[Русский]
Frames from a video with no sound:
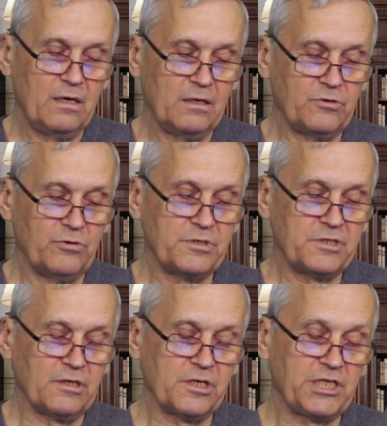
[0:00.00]
Кто не
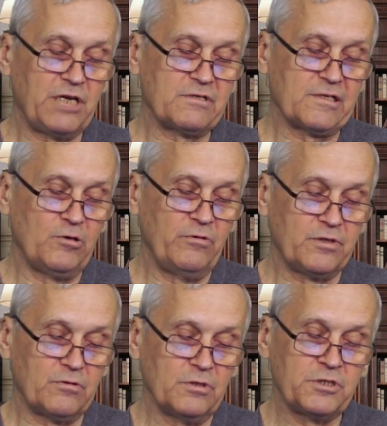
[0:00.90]
согрешает в слове,
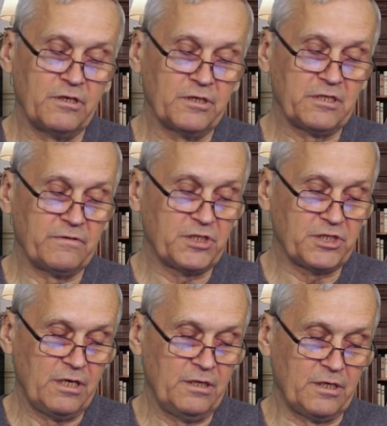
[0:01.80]
тот человек
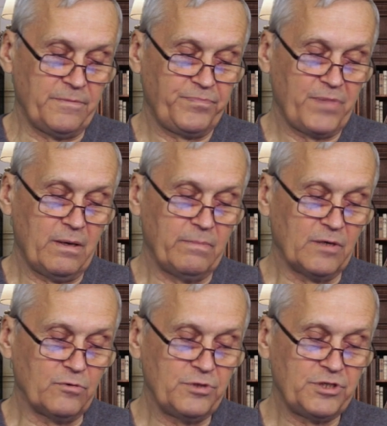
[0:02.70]
совершенный,
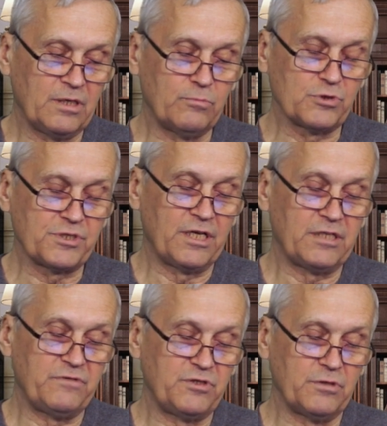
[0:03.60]
могущий
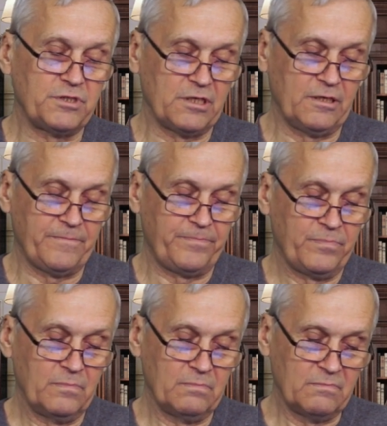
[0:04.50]
обуздать и все тело.
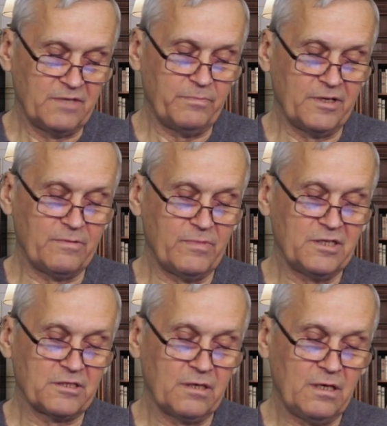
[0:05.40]
Ты
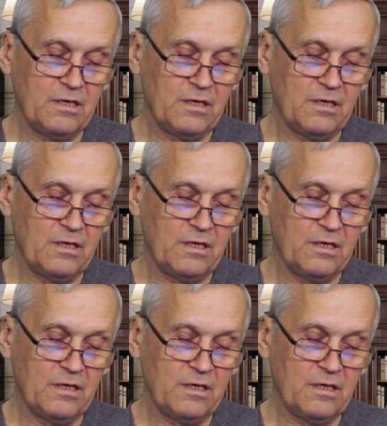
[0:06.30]
понимаешь?